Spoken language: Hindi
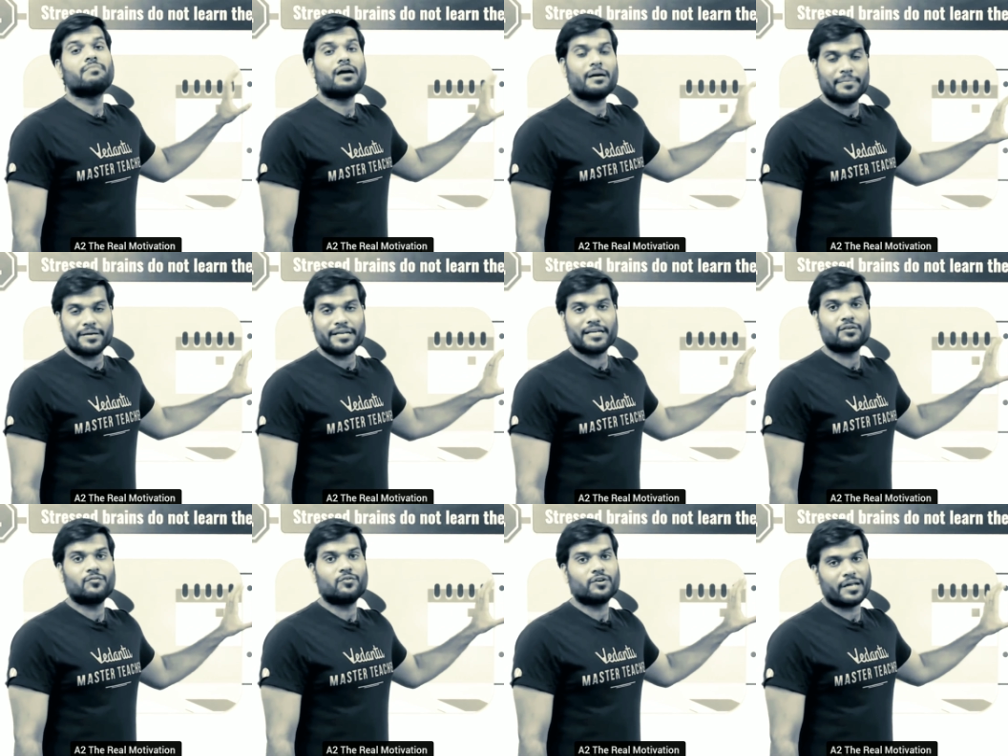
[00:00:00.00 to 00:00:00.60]

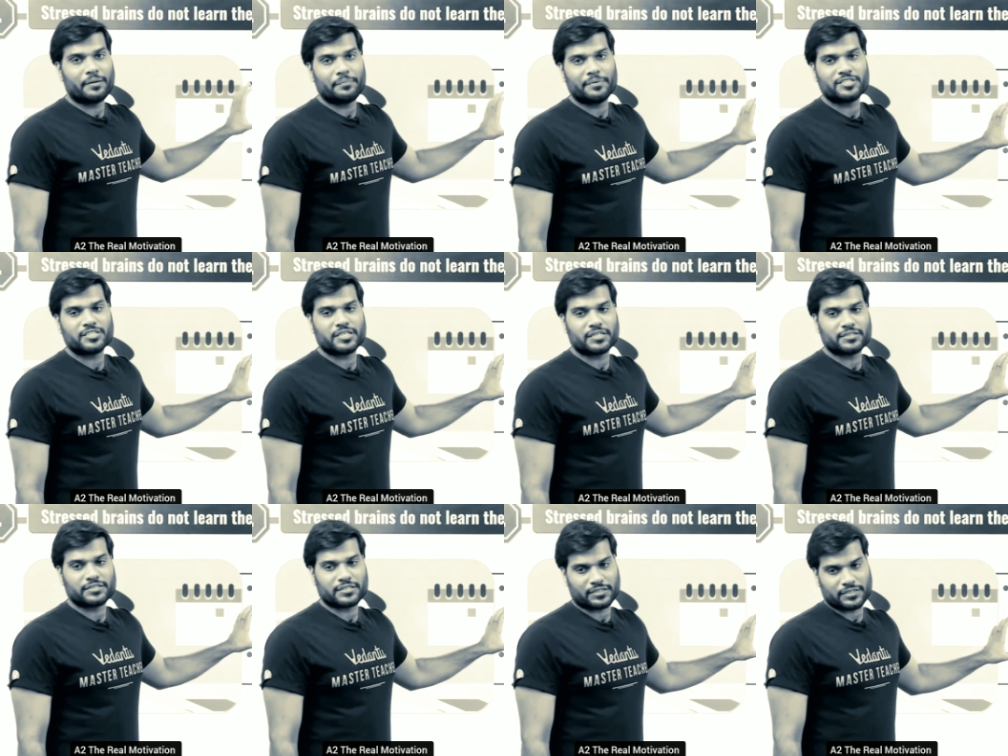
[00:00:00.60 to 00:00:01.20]
मेमोरी को वो
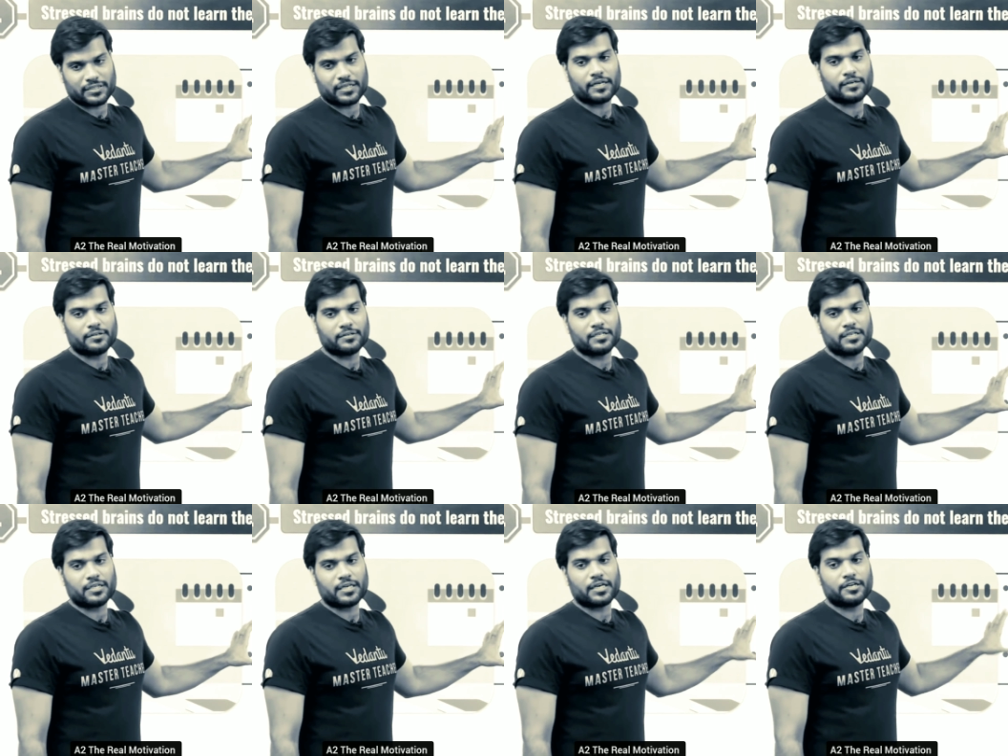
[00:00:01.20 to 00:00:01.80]
डैमेज कर सकता
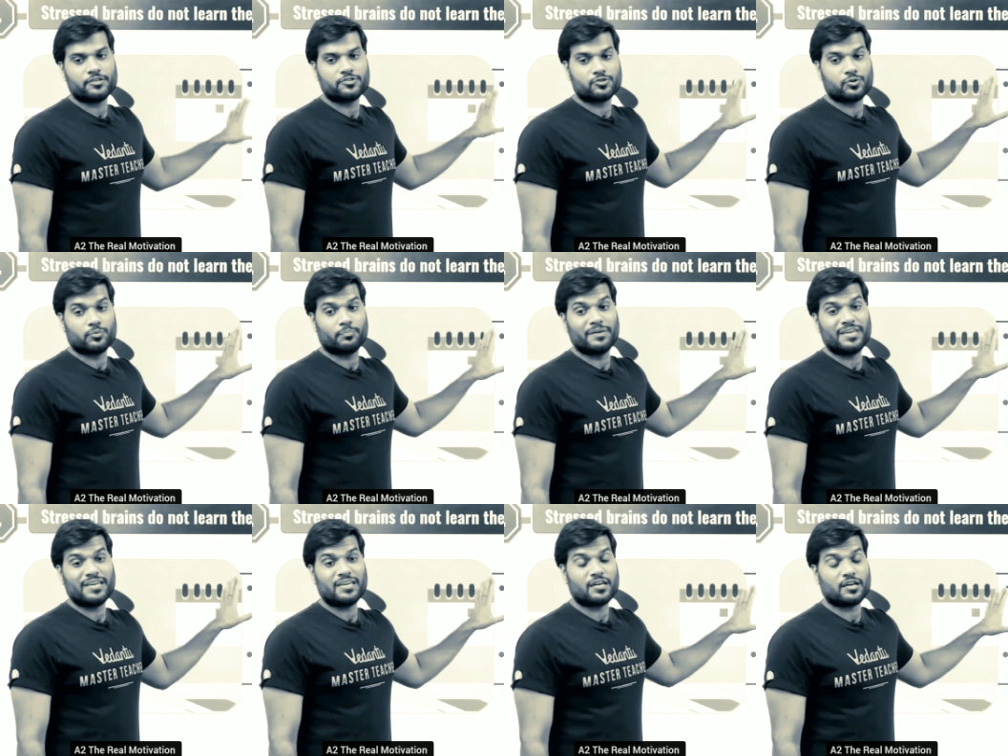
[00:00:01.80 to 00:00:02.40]
है ठीक है सो